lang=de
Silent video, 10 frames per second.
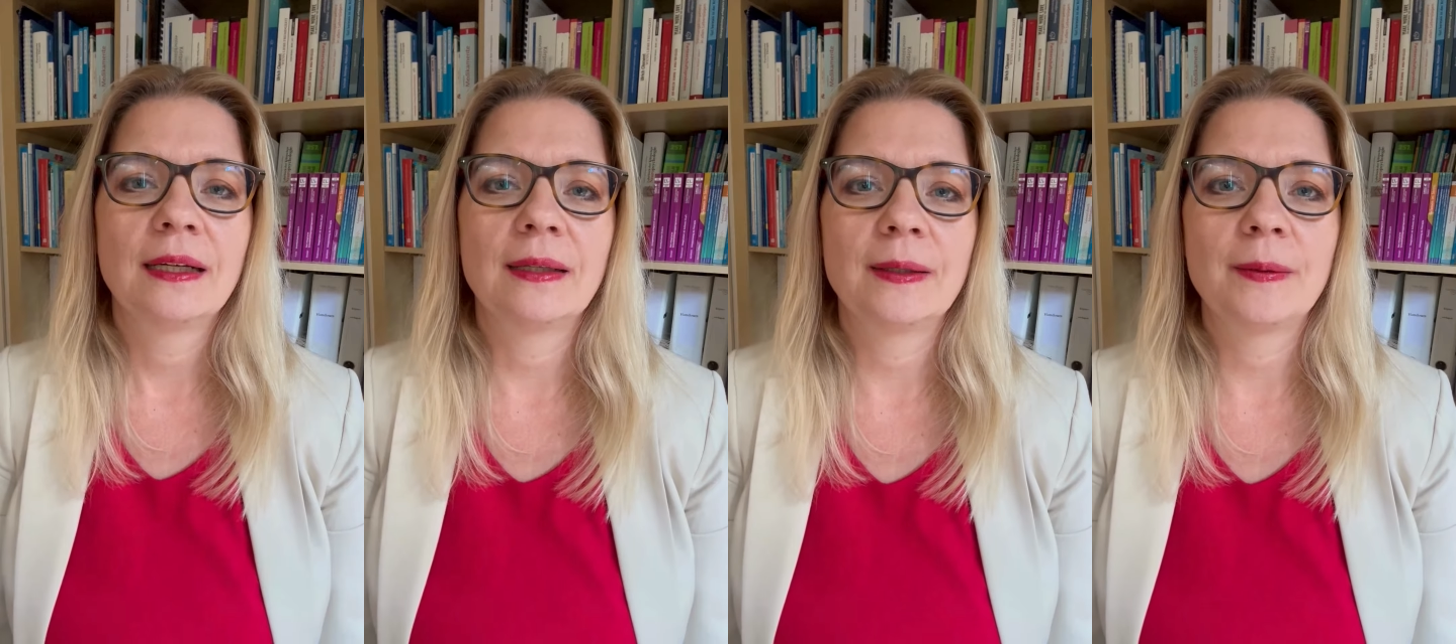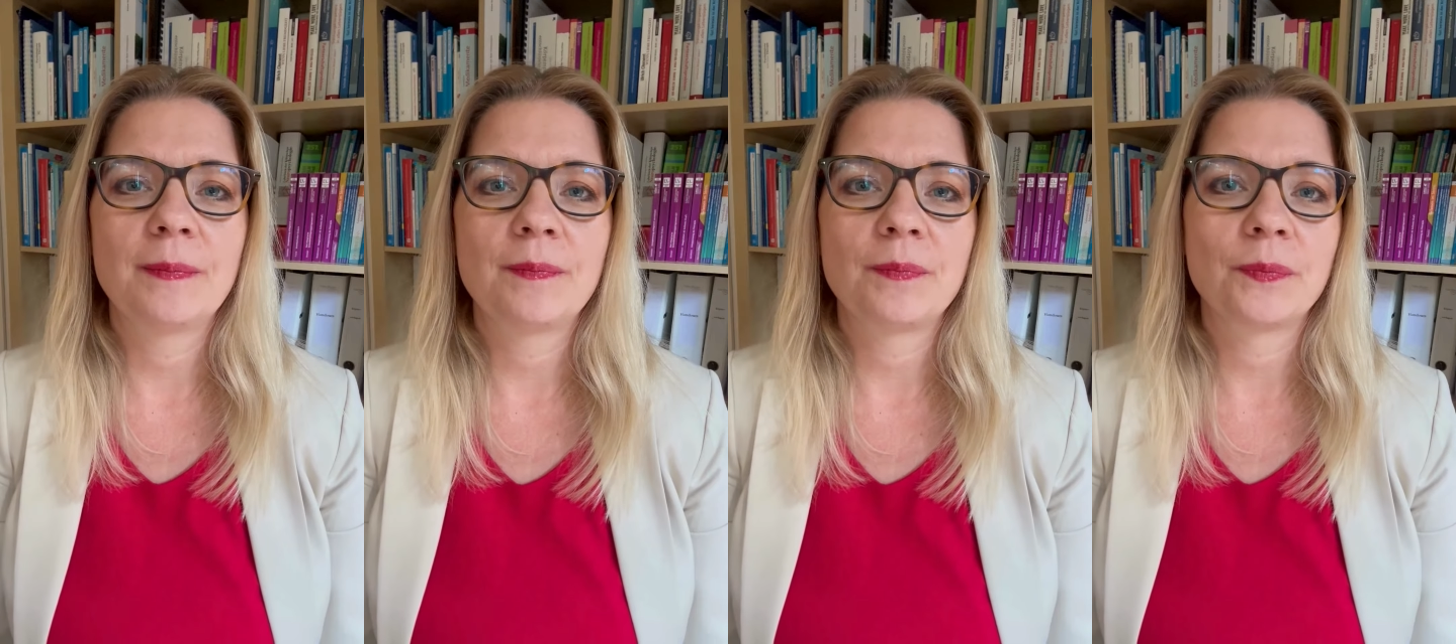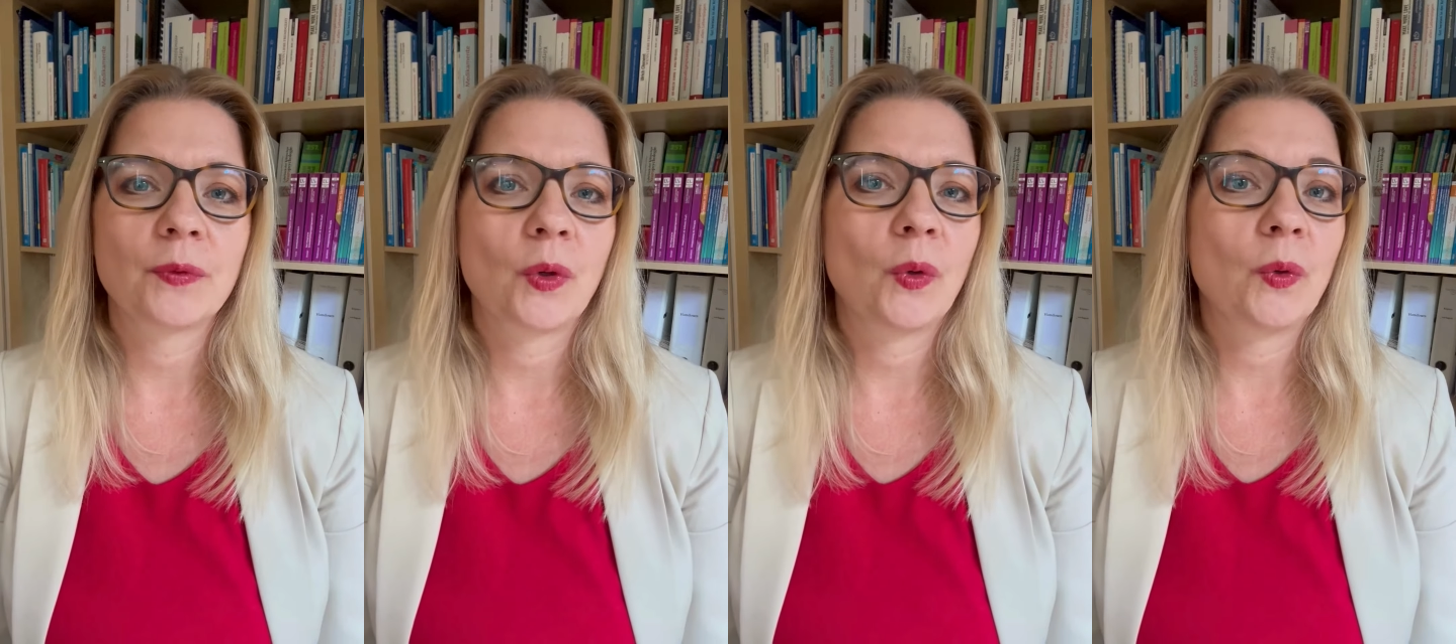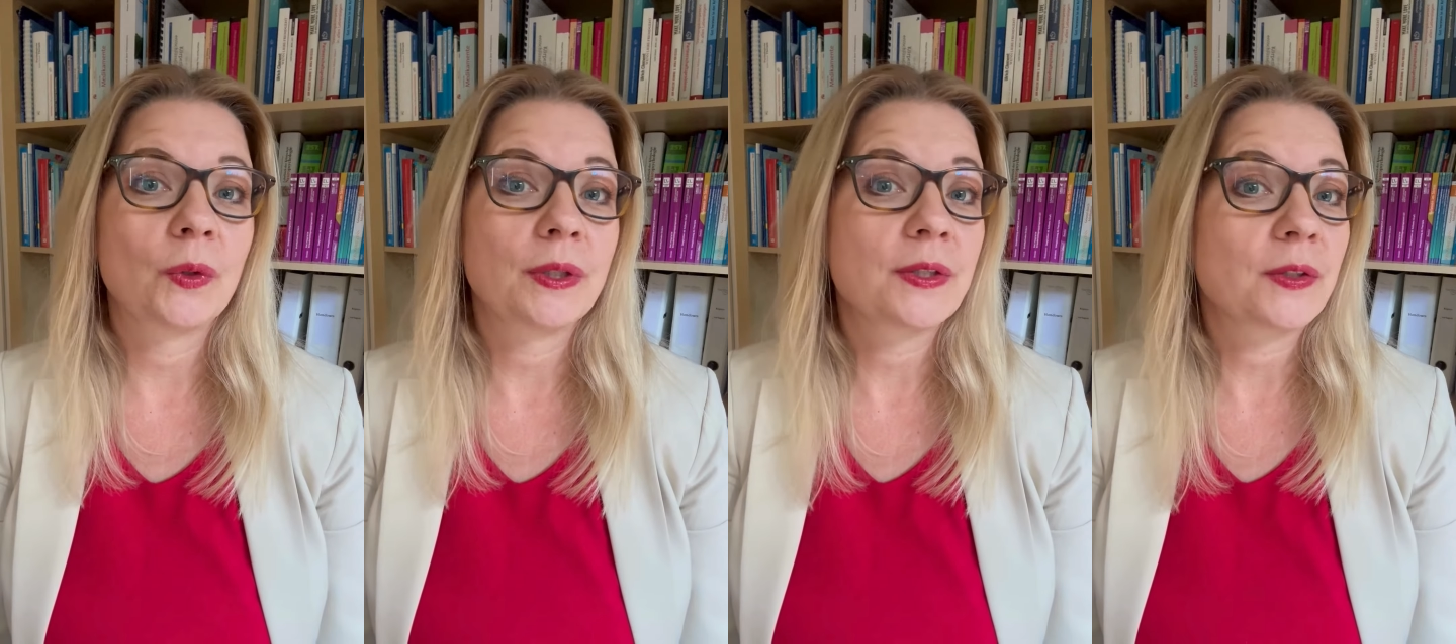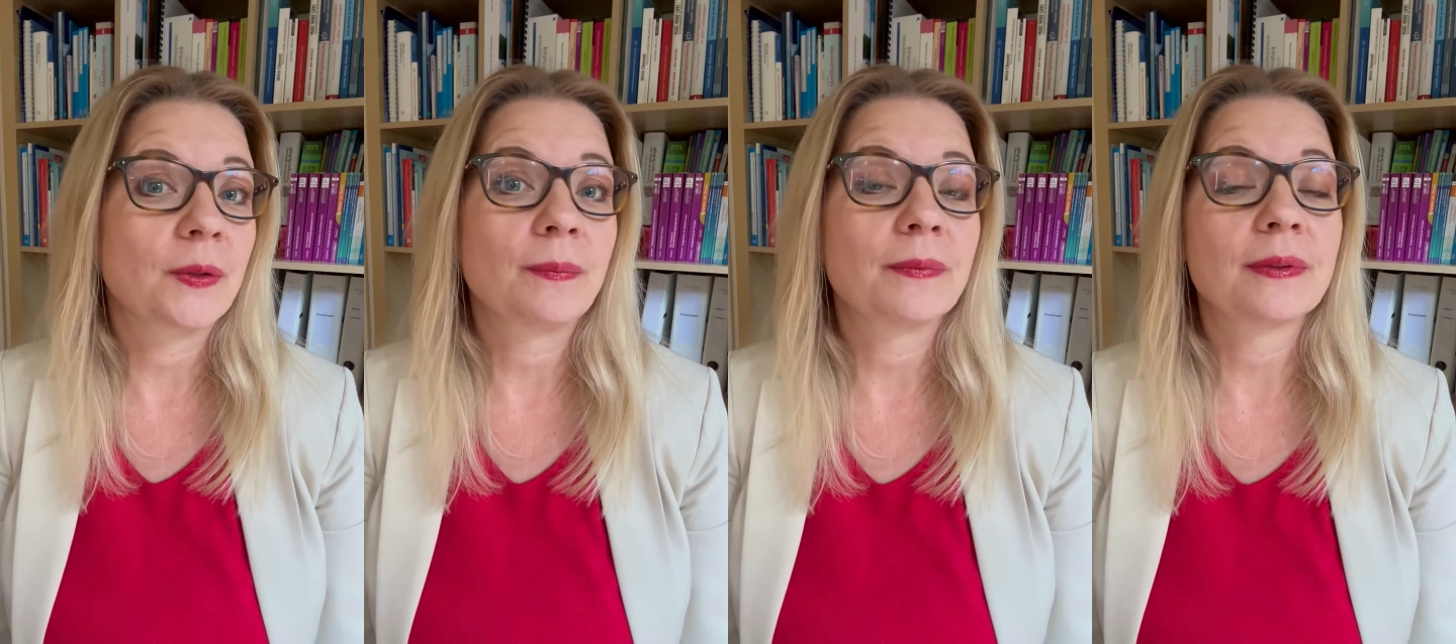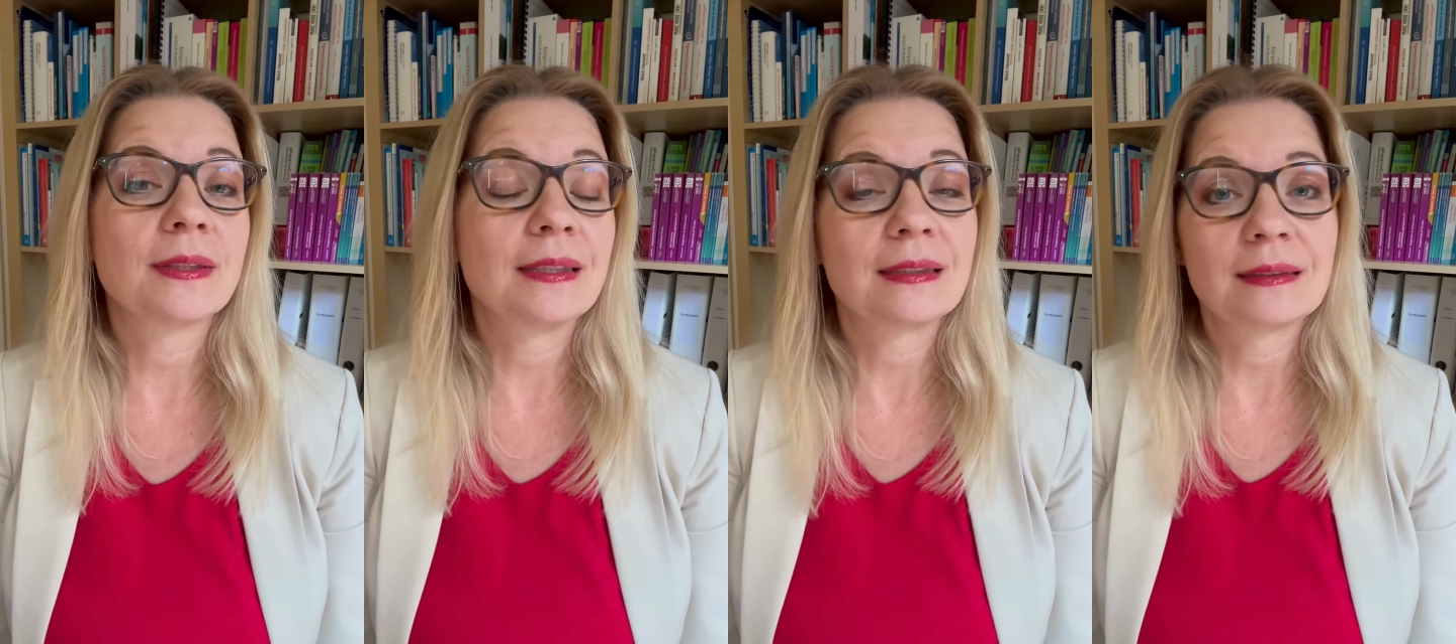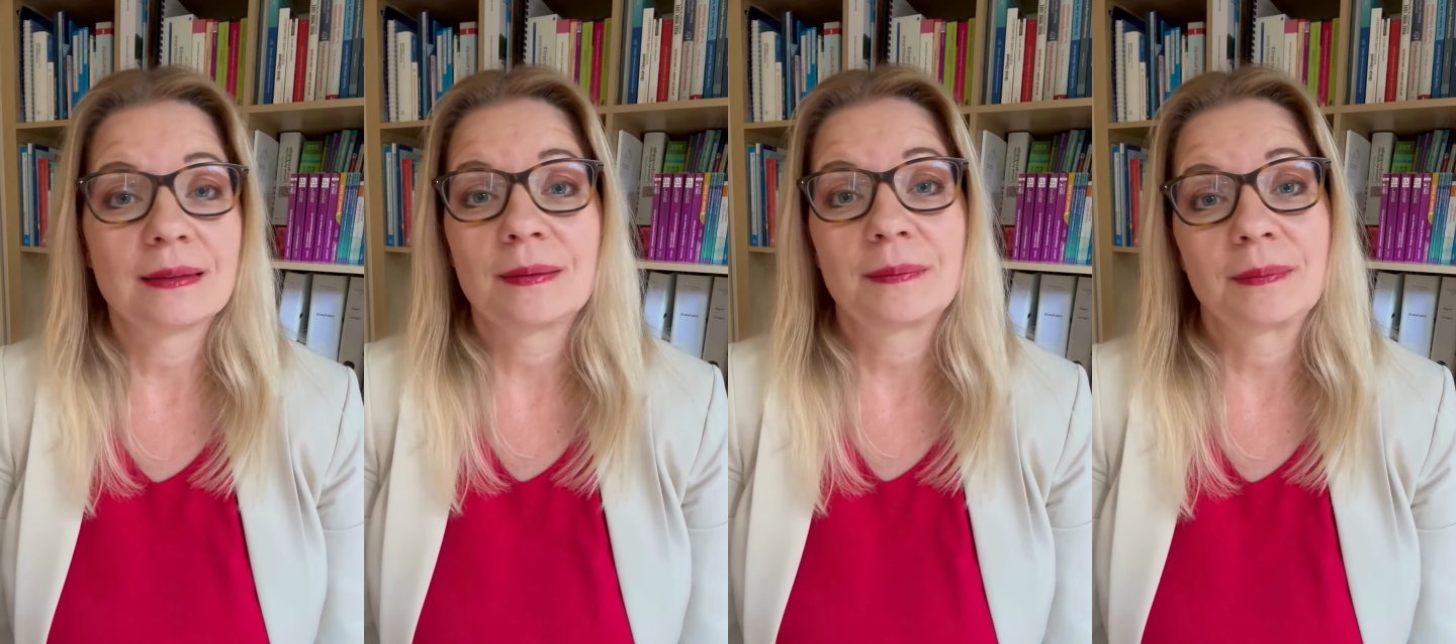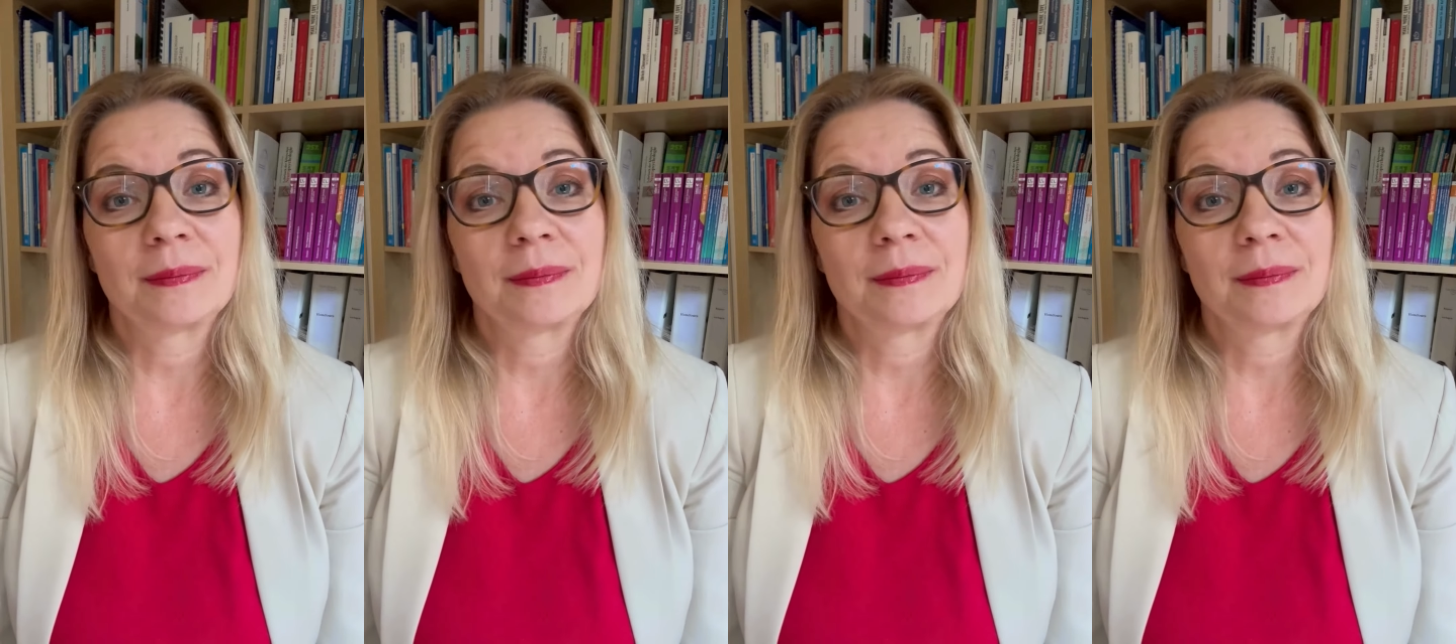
ähm, und ähm, ihre,